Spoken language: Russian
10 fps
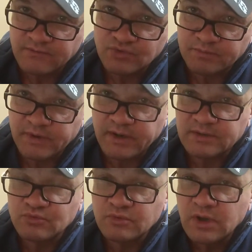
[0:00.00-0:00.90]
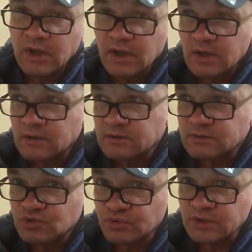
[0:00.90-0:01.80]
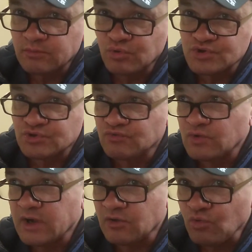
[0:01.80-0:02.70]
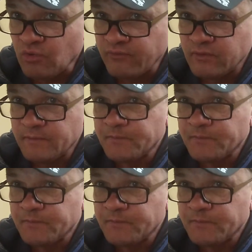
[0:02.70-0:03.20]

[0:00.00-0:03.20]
Вот поэтому тотал больше двух голов